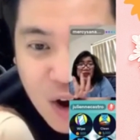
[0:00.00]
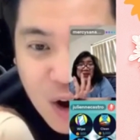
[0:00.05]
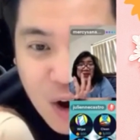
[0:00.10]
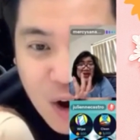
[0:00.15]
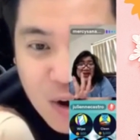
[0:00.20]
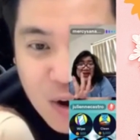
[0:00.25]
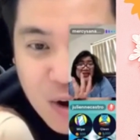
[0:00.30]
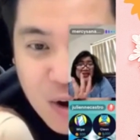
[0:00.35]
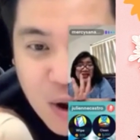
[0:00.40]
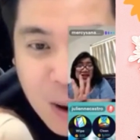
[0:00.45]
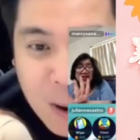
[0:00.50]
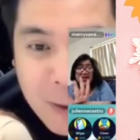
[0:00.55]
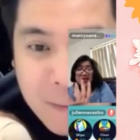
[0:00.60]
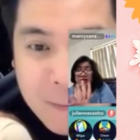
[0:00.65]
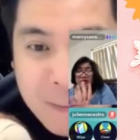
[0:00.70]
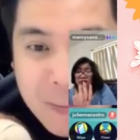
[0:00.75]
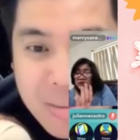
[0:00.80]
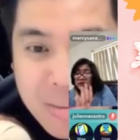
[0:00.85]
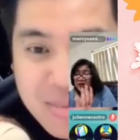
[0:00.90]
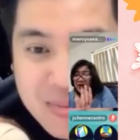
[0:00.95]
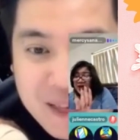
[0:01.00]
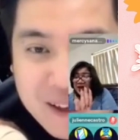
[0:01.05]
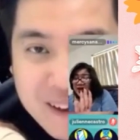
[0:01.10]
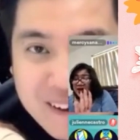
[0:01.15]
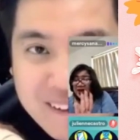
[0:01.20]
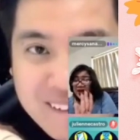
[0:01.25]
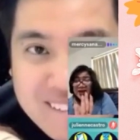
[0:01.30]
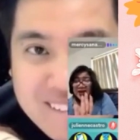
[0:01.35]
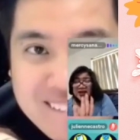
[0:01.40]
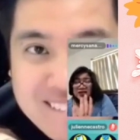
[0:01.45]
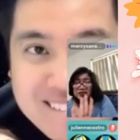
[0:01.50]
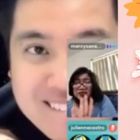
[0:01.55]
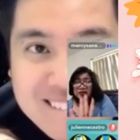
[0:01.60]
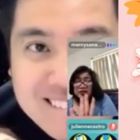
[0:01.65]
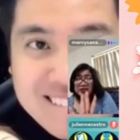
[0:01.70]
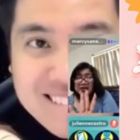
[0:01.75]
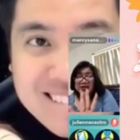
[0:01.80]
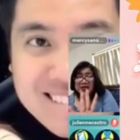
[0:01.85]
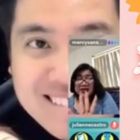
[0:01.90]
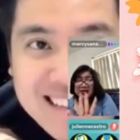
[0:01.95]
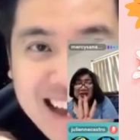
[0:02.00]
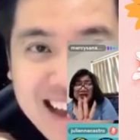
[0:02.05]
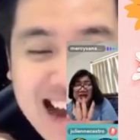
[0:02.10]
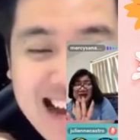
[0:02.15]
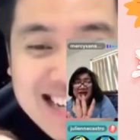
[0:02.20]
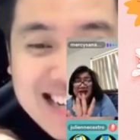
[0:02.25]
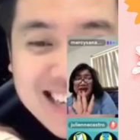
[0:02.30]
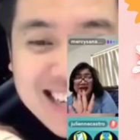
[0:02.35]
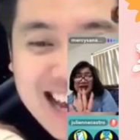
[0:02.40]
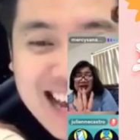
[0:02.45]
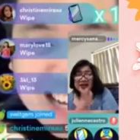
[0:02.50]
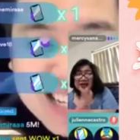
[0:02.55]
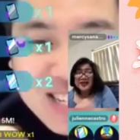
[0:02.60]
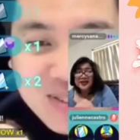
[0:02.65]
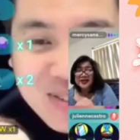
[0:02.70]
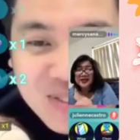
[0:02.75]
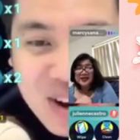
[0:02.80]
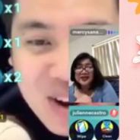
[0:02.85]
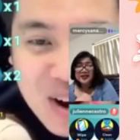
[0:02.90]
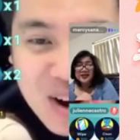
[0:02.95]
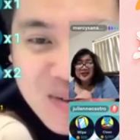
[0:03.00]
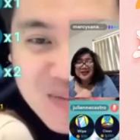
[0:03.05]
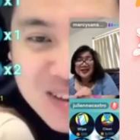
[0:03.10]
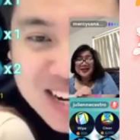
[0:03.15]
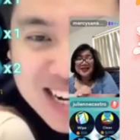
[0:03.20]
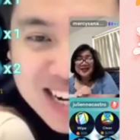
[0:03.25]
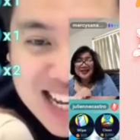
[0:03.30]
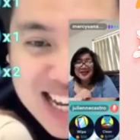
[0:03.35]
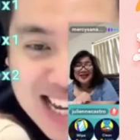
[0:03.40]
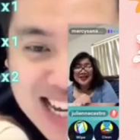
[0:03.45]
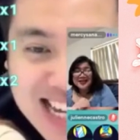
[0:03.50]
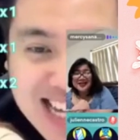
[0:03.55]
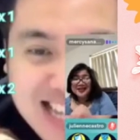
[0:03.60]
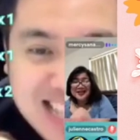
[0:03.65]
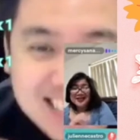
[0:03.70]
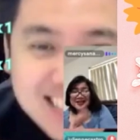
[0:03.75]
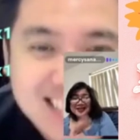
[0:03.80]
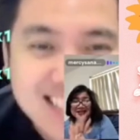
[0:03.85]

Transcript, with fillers: Four minutes na lang guys. Four minutes guys, na lang. last four minutes!